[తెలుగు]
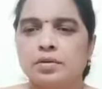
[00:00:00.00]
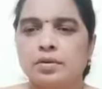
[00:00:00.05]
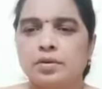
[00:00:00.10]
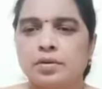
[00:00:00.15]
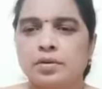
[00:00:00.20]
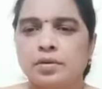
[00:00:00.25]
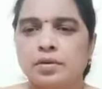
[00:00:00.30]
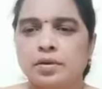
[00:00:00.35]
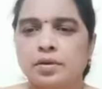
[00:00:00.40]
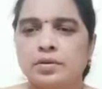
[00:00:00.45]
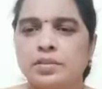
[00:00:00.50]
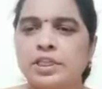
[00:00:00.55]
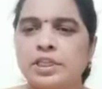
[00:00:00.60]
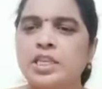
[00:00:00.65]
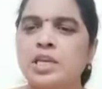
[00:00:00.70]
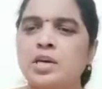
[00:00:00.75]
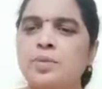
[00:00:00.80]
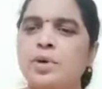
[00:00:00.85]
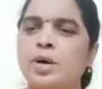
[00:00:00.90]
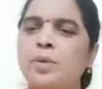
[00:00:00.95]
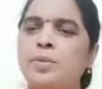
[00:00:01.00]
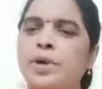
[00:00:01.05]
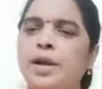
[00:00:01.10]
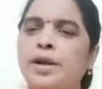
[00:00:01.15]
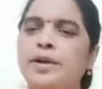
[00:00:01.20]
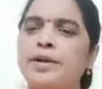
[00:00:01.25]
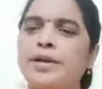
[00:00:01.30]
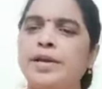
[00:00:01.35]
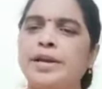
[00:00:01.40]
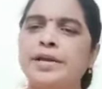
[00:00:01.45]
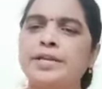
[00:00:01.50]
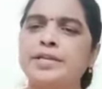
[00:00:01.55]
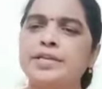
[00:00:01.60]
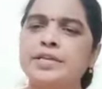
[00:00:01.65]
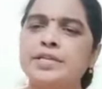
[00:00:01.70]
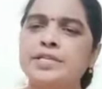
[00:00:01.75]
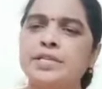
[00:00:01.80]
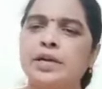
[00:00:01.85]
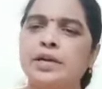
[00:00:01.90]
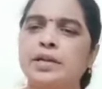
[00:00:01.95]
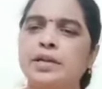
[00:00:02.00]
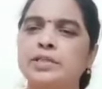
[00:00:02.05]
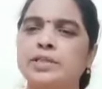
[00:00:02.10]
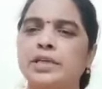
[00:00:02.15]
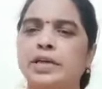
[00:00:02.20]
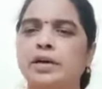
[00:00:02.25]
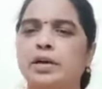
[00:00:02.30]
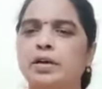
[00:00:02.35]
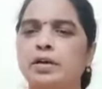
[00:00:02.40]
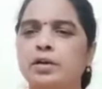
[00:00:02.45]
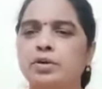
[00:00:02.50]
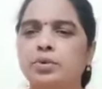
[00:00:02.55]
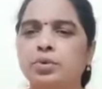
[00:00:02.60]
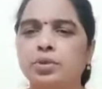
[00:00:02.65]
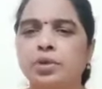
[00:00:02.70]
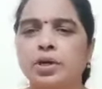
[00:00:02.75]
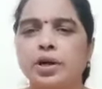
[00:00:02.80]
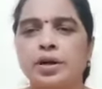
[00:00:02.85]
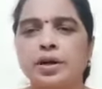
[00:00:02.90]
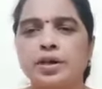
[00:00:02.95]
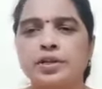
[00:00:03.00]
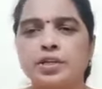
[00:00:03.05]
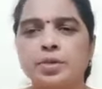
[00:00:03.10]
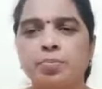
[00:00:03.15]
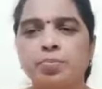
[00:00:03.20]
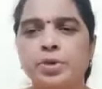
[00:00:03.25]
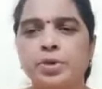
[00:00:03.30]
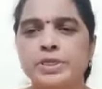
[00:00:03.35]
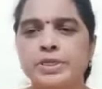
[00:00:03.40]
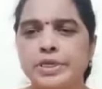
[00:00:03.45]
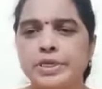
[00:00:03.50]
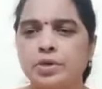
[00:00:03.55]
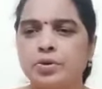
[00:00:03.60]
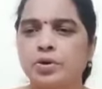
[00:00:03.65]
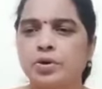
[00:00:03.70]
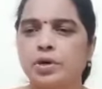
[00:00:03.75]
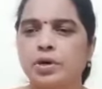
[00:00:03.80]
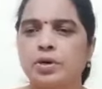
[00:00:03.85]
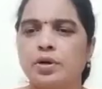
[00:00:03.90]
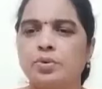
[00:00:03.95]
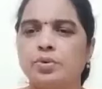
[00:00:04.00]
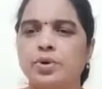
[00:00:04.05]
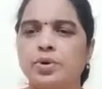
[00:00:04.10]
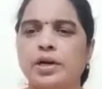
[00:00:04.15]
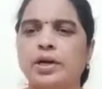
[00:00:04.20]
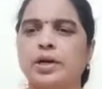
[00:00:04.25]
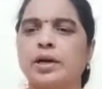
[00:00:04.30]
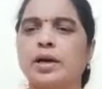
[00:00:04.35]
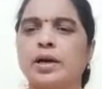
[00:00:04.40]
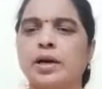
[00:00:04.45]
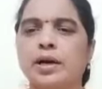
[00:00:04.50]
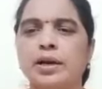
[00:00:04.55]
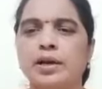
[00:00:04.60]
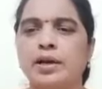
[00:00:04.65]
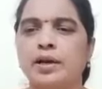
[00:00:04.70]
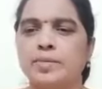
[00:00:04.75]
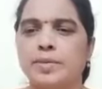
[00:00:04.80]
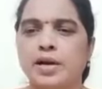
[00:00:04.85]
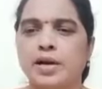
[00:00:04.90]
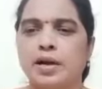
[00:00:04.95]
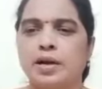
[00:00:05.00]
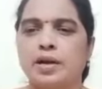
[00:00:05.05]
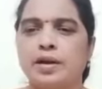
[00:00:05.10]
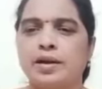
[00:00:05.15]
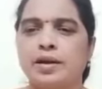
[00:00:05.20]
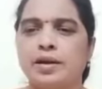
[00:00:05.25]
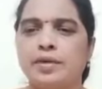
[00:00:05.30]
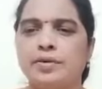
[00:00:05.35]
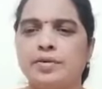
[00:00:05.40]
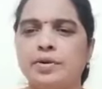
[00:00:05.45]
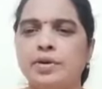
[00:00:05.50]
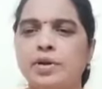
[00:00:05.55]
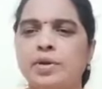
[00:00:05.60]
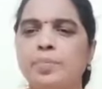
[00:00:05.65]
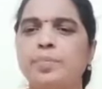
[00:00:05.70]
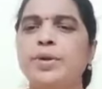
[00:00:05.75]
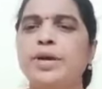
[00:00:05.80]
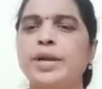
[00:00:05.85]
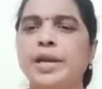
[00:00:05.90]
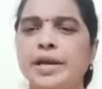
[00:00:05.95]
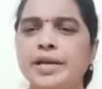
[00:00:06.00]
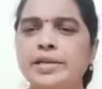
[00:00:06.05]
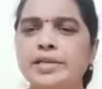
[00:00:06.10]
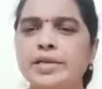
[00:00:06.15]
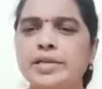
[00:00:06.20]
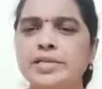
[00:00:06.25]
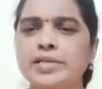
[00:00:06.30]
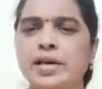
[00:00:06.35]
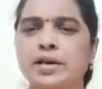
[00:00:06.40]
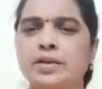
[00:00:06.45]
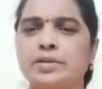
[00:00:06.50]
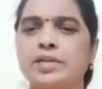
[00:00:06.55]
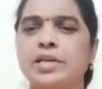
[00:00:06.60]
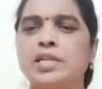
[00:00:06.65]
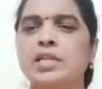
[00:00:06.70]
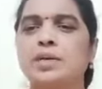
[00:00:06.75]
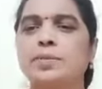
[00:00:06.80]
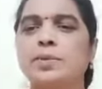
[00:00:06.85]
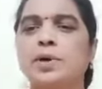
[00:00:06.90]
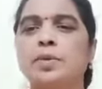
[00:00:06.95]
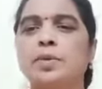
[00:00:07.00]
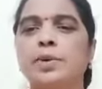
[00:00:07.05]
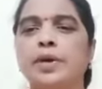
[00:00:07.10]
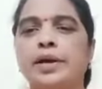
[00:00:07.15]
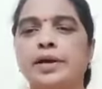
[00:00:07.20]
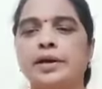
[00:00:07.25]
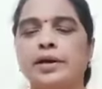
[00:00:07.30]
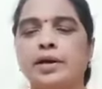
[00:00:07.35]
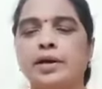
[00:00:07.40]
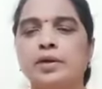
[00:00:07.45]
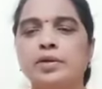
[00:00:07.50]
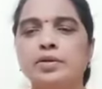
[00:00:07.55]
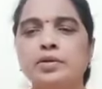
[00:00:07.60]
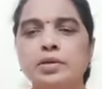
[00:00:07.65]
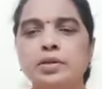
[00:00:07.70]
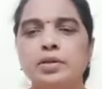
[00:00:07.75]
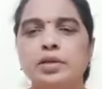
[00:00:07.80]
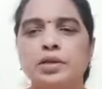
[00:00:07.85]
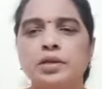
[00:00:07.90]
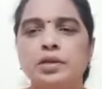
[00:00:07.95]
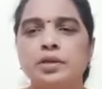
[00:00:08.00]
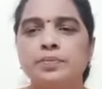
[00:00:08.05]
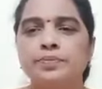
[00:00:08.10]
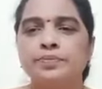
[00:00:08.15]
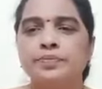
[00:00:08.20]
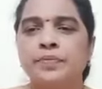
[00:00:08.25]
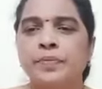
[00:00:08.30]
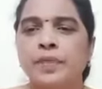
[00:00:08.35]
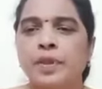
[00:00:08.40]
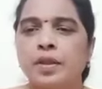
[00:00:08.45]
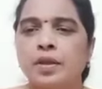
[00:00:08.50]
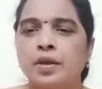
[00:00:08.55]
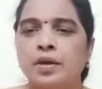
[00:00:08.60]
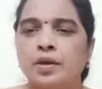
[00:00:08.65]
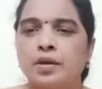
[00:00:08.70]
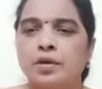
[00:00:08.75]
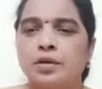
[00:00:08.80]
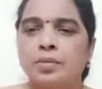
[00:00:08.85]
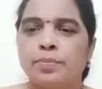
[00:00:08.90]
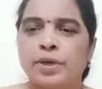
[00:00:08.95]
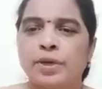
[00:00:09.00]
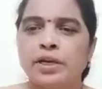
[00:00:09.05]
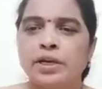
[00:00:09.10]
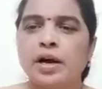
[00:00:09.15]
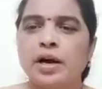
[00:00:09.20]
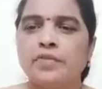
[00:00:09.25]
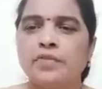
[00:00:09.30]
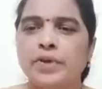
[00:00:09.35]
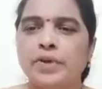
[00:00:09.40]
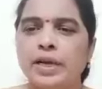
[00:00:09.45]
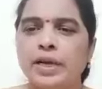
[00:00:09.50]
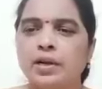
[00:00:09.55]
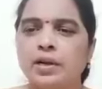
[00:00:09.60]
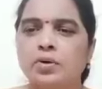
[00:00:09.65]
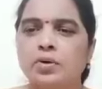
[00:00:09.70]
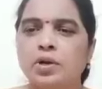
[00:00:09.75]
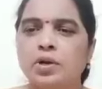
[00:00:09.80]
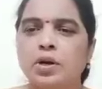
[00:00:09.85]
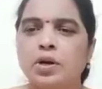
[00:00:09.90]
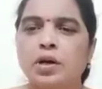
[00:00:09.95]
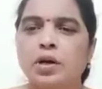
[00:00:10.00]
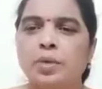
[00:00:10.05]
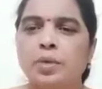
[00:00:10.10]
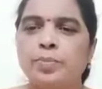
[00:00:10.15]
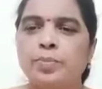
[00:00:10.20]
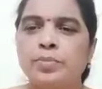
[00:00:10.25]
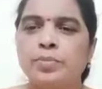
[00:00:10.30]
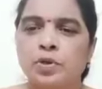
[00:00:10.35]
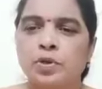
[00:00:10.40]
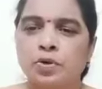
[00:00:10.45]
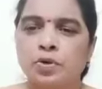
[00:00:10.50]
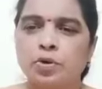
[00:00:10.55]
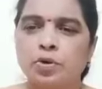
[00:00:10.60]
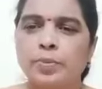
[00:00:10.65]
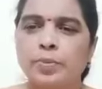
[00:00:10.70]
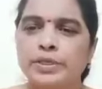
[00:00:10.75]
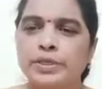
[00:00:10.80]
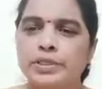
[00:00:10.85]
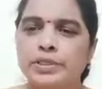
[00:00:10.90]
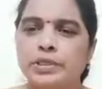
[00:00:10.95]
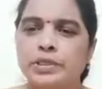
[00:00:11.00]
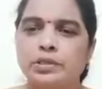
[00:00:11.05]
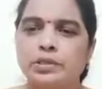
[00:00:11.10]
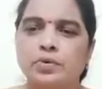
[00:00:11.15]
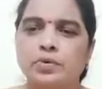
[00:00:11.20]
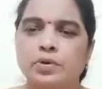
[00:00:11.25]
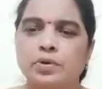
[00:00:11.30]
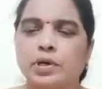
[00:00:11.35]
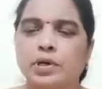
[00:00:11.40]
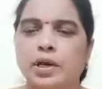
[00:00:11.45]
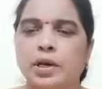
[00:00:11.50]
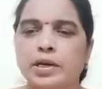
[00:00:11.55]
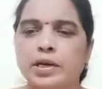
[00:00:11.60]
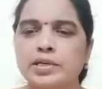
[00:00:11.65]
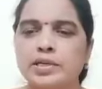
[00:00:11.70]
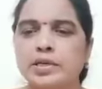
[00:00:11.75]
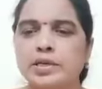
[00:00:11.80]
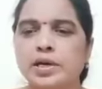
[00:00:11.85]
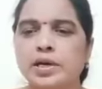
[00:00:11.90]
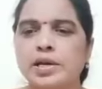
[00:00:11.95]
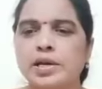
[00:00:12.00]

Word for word: చంద్రబాబు నాయుడు ఏం చేశాడని జగన్ అడుగుతారని చెప్పేసి ఇంకొకళ్ళు రకరకాలుగా మాట్లాడారు మీరేం చేశారు చంద్రబాబు నాయుడు గారు పదహారు వేల కోట్ల లోటు బడ్జెట్తో ఉన్న ఒక రాష్ట్రానికి